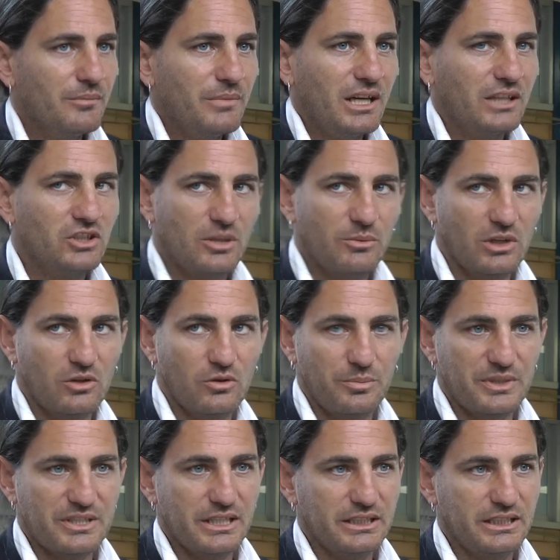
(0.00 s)
Ma diciamo che col
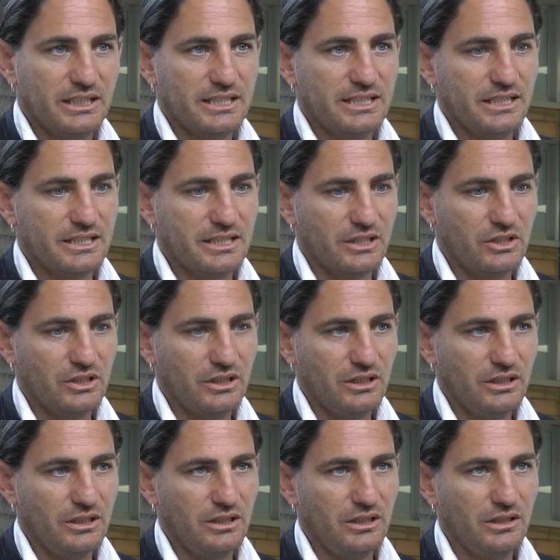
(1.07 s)
presidente La Starza
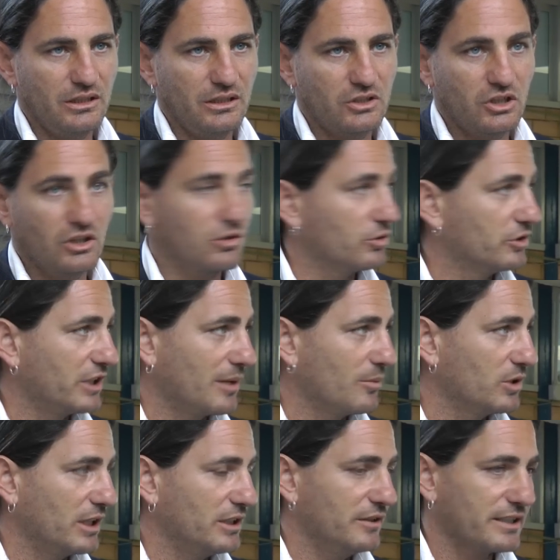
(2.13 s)
ci, ci, incontriamo
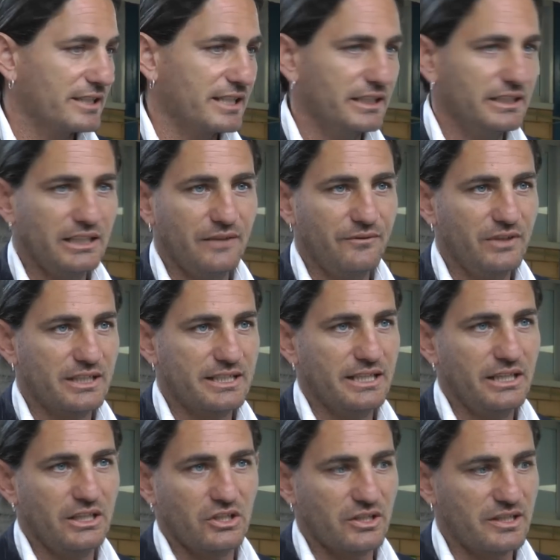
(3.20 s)
da diversi anni da
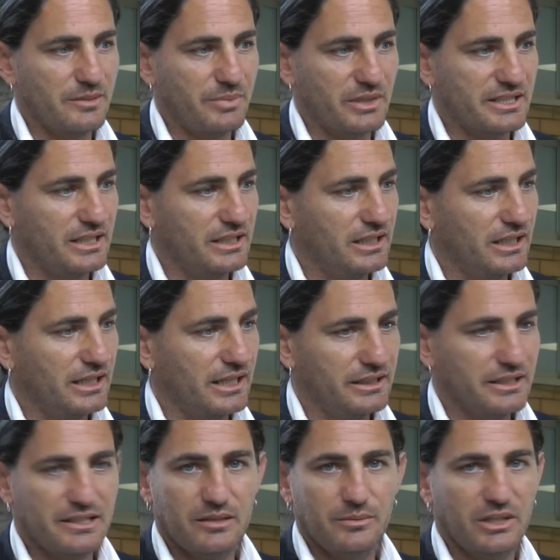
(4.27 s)
avversari, c'è sempre stata
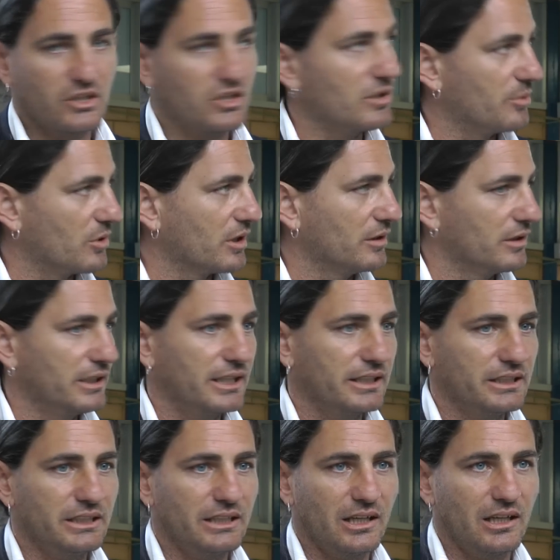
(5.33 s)
grande stima reciproca. Il
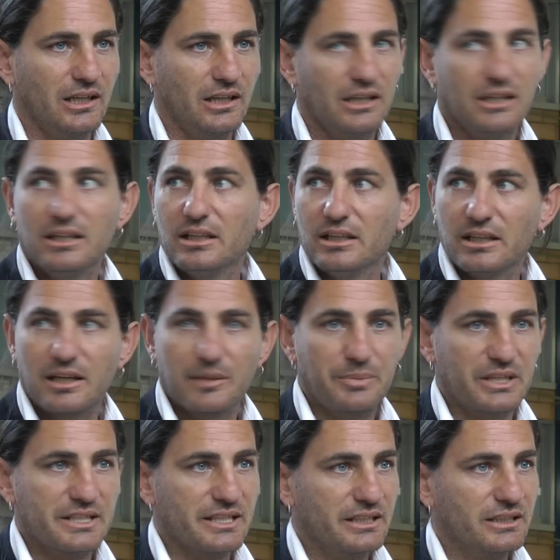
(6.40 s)
Latina
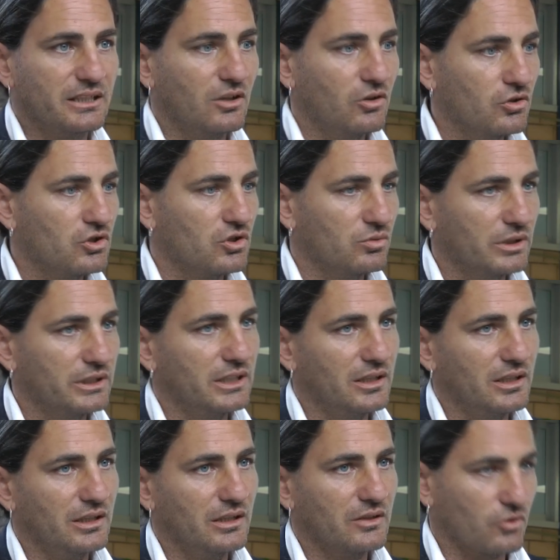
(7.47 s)
rappresenta oggi una
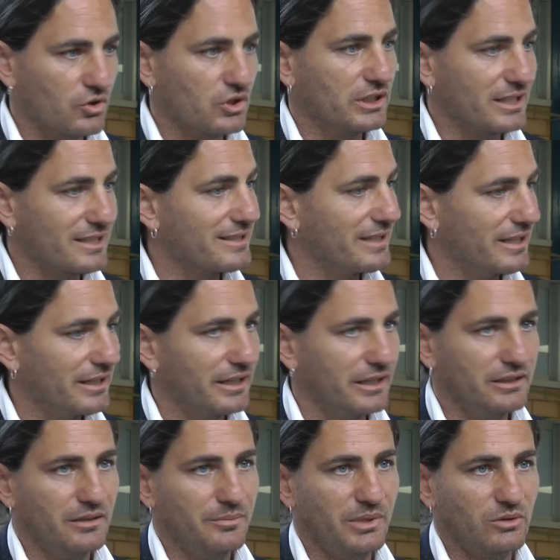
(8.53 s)
delle società serie
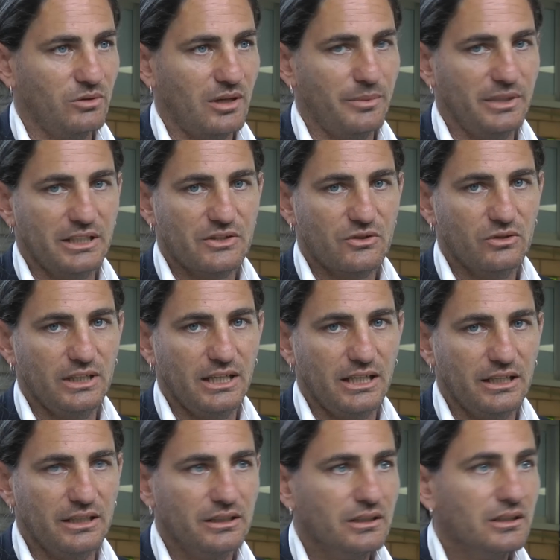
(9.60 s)
del panorama
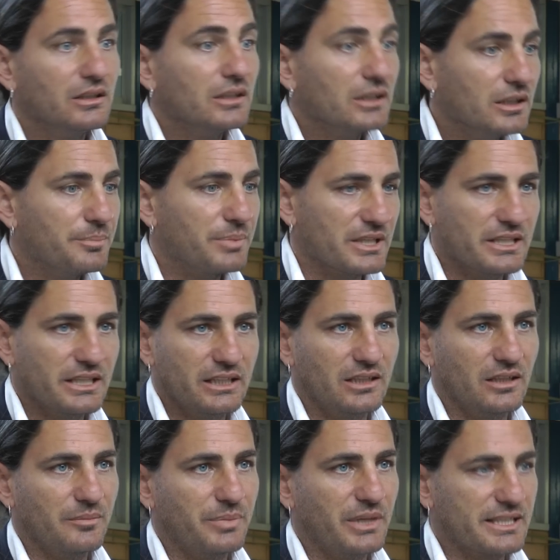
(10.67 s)
nazionale. Il
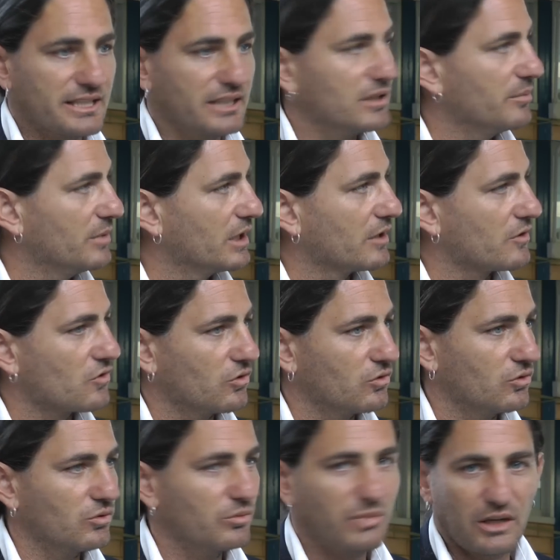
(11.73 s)
presidente pensa di me che
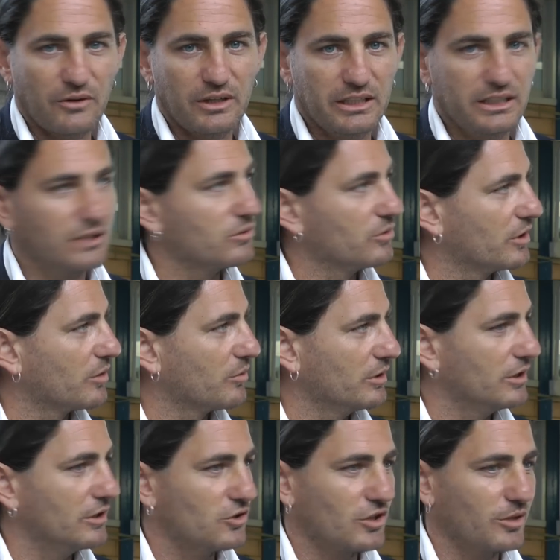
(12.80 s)
sono un bravo allenatore,
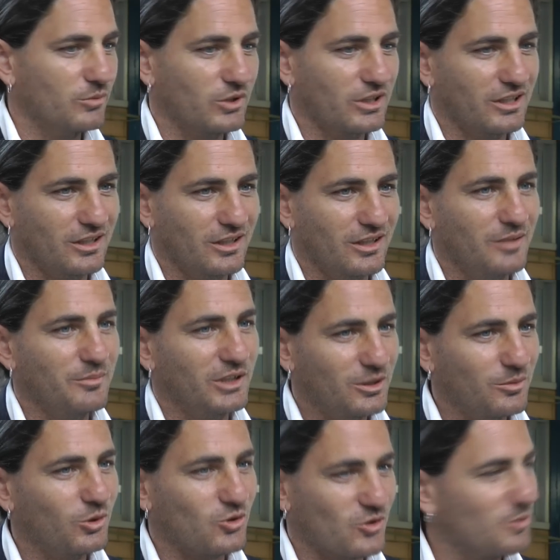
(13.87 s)
quindi diciamo che il
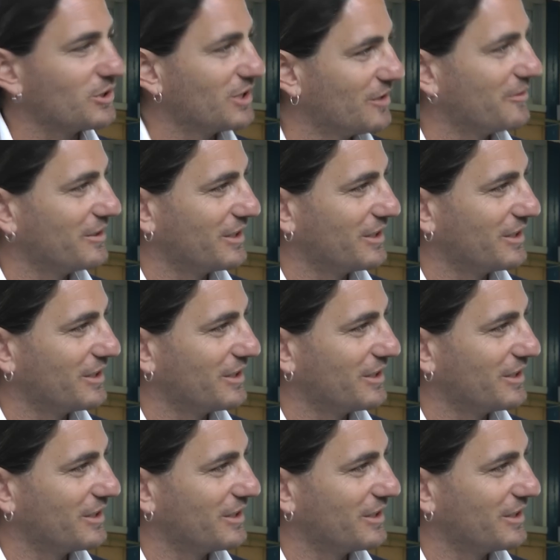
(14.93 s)
matrimonio si poteva